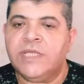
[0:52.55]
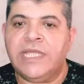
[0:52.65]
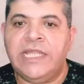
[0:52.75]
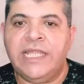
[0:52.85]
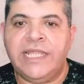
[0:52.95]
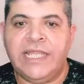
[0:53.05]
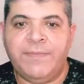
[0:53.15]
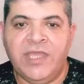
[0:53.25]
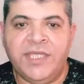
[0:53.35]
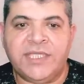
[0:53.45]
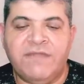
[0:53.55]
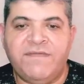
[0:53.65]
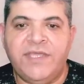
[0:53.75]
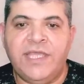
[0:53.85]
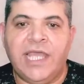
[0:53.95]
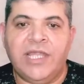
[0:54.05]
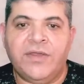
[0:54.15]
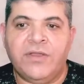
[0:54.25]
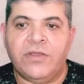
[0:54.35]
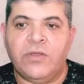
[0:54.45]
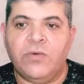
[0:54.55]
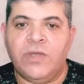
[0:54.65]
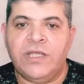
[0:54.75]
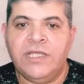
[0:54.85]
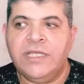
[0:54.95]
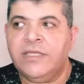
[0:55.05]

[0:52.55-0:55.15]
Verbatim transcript: اللي بيحصل في العراق هو